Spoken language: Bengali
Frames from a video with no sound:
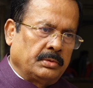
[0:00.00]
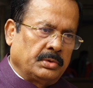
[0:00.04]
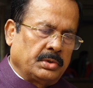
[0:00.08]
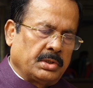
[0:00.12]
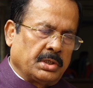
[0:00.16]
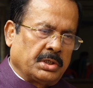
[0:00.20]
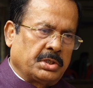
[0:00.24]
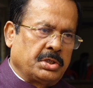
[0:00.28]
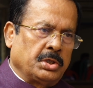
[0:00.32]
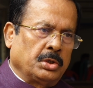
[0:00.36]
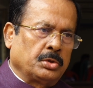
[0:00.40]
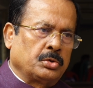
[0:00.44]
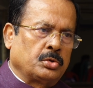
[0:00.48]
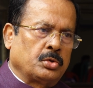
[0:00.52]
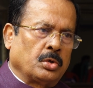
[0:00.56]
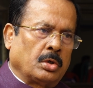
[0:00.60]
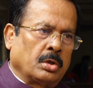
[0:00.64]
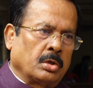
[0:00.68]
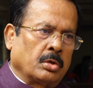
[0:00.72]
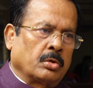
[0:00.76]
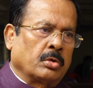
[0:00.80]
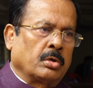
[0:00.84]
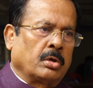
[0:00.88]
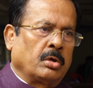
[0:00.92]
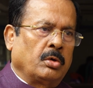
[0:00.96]
দেশের
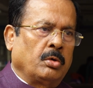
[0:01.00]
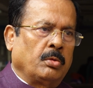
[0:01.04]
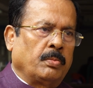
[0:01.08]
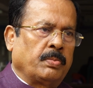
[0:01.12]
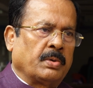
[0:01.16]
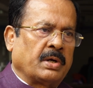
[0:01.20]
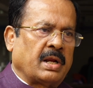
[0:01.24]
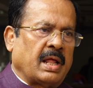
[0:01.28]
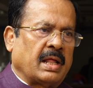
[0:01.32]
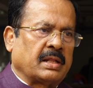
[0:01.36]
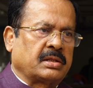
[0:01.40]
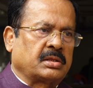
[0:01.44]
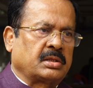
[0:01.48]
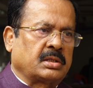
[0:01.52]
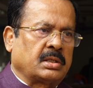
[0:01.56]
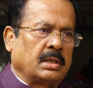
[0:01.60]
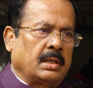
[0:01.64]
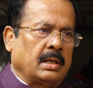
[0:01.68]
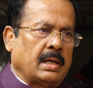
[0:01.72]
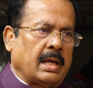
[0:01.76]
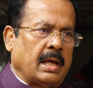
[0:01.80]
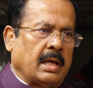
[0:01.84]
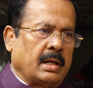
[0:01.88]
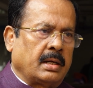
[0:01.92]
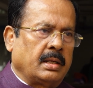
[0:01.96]
জনগণের উপর আস্থা
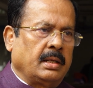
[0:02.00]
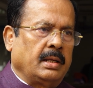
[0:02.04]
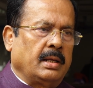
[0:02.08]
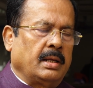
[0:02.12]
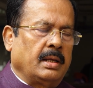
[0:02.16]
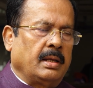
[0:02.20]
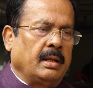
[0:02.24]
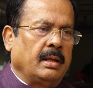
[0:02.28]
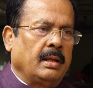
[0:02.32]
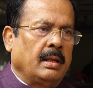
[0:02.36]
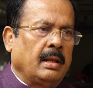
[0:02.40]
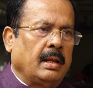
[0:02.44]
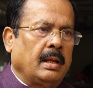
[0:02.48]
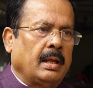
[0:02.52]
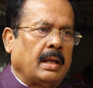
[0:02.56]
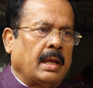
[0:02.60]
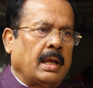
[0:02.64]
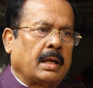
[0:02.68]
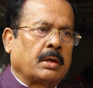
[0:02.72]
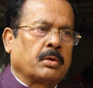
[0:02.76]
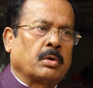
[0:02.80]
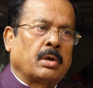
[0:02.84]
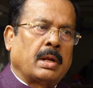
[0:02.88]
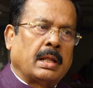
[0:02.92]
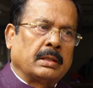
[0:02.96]
হারিয়ে
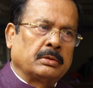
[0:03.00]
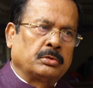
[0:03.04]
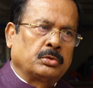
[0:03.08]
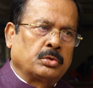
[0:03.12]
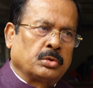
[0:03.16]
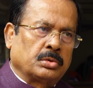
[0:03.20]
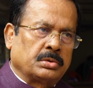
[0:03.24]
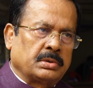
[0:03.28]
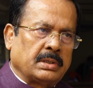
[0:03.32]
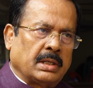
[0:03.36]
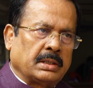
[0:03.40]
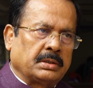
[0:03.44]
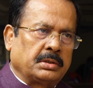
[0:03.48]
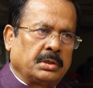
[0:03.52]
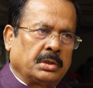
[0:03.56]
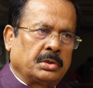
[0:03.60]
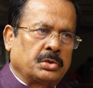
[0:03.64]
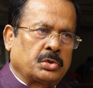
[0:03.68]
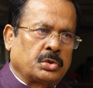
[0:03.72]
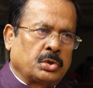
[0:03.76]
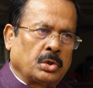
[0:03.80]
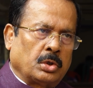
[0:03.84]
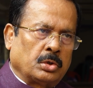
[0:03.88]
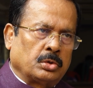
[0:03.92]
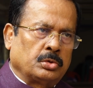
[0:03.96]
এখন আন্তর্জাতিক
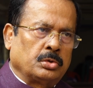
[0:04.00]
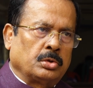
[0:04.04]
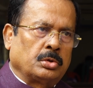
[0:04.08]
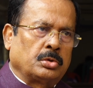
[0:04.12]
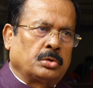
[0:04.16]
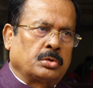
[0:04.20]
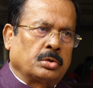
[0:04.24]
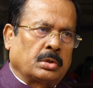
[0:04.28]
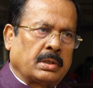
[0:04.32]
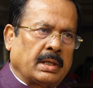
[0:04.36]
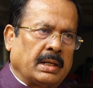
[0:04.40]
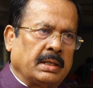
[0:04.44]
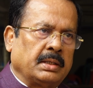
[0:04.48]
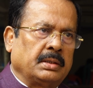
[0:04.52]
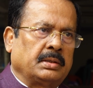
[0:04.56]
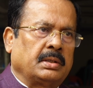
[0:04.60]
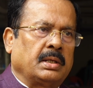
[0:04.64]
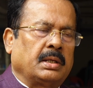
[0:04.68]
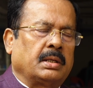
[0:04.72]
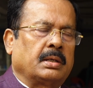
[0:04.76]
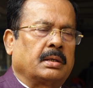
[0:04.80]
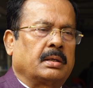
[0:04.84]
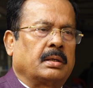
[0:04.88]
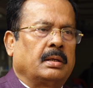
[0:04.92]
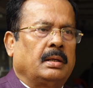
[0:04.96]

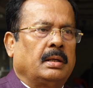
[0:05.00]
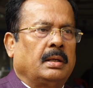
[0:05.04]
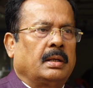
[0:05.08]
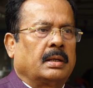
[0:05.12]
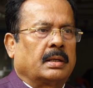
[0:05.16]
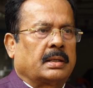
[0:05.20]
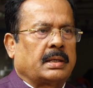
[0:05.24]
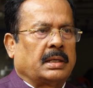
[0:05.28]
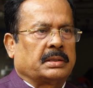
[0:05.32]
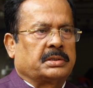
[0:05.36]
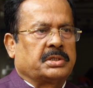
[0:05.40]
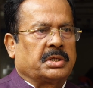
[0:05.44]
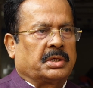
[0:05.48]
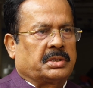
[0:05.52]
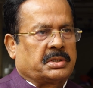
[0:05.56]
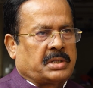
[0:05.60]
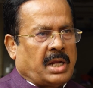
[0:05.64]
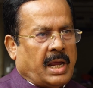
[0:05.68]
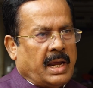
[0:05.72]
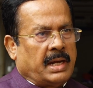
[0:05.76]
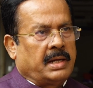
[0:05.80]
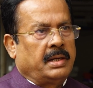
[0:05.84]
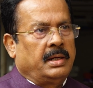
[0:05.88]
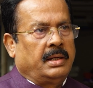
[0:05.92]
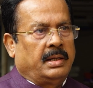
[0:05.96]
ষড়যন্ত্রকারীদের কাছে
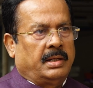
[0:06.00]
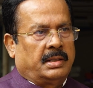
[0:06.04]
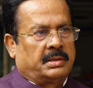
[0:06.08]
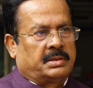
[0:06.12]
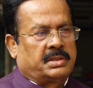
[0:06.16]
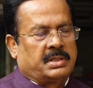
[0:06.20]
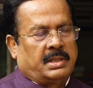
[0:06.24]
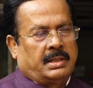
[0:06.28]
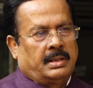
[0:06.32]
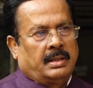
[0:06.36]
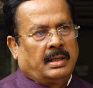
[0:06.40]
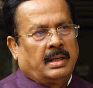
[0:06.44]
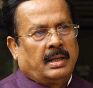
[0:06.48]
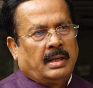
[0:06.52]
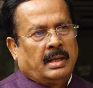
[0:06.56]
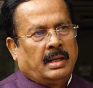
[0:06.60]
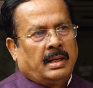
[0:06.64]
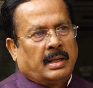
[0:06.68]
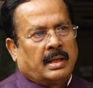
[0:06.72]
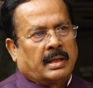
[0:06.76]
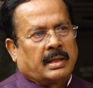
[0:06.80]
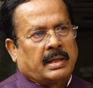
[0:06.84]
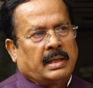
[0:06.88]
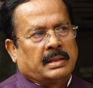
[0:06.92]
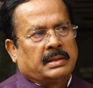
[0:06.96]
ঠাঁই নিয়েছে
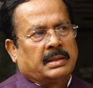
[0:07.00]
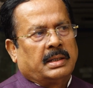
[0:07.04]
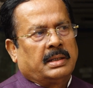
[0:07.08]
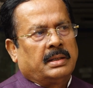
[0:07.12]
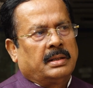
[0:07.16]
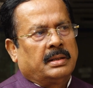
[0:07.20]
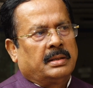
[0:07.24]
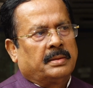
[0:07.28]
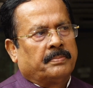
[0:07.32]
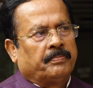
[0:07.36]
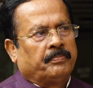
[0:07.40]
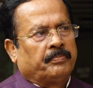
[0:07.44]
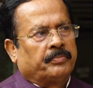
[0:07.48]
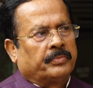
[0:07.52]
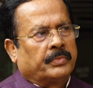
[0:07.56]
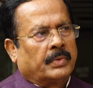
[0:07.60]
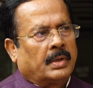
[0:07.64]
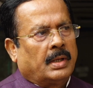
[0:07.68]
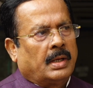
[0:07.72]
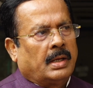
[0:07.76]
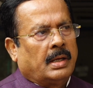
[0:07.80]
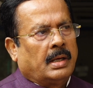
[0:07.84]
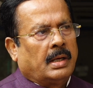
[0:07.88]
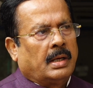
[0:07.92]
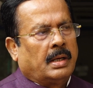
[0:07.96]
কাজেই
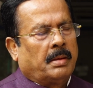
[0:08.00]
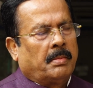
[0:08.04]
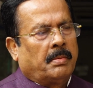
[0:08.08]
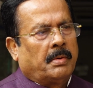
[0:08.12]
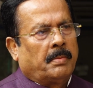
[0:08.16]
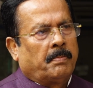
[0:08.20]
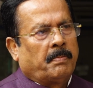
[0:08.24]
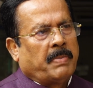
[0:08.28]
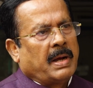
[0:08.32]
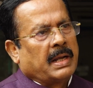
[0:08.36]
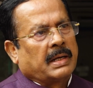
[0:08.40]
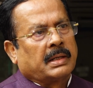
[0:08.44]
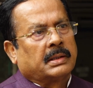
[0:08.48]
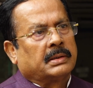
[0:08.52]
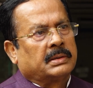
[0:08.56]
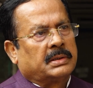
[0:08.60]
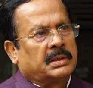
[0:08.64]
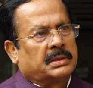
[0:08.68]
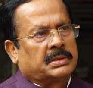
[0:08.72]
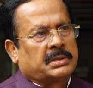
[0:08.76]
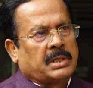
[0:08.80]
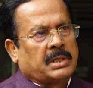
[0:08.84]
বাংলাদেশ